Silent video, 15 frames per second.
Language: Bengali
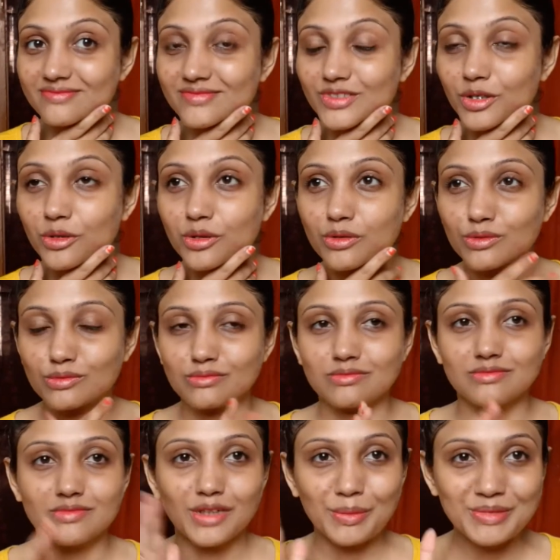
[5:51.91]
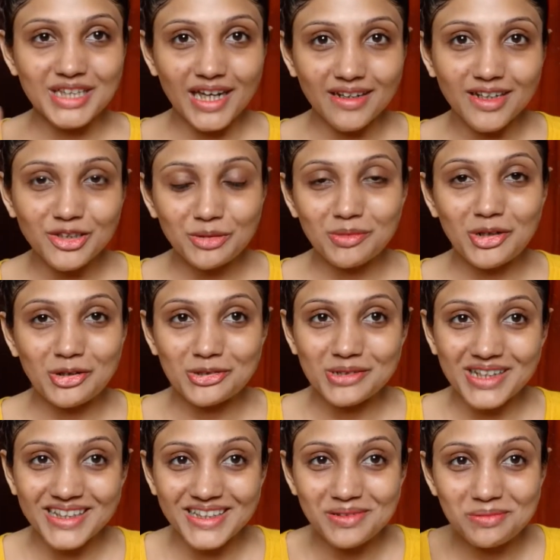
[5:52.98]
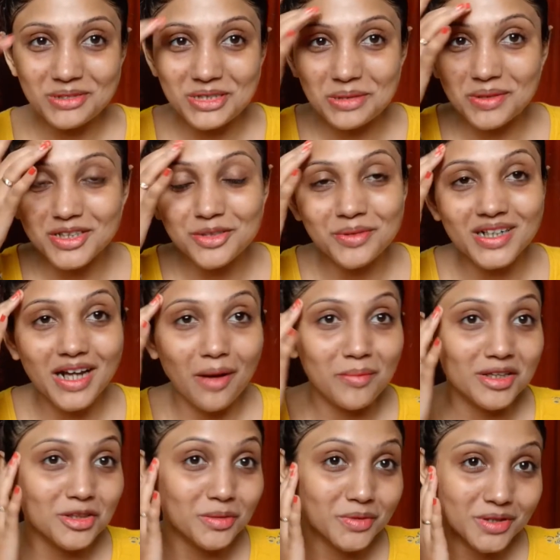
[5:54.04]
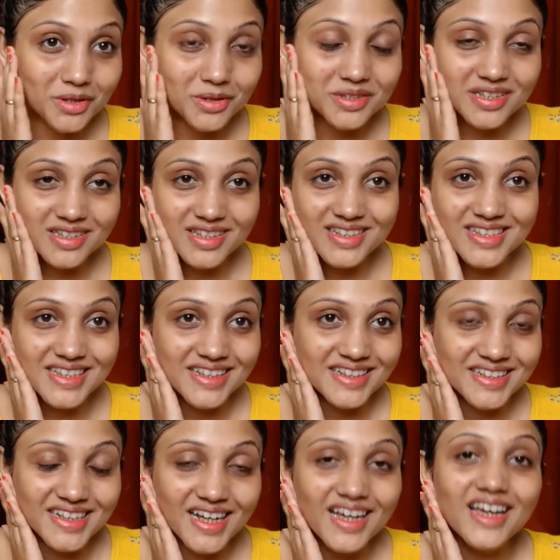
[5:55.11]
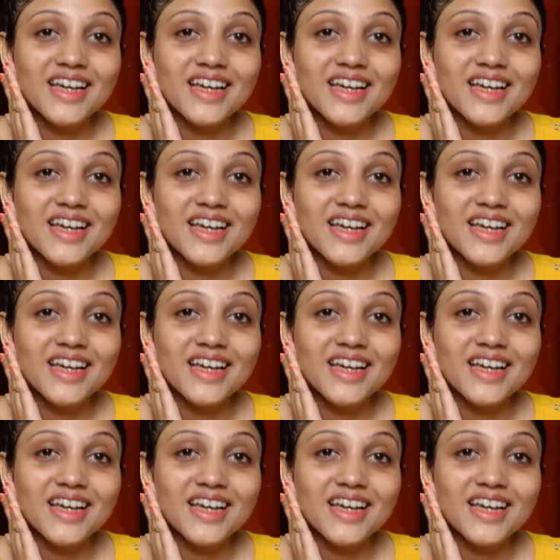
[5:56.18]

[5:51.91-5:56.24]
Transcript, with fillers: তো আমি জানি না তোমরা কতটা কী বুঝতে পারছো বাট আমার তো মনে হচ্ছে যে স্কিনটা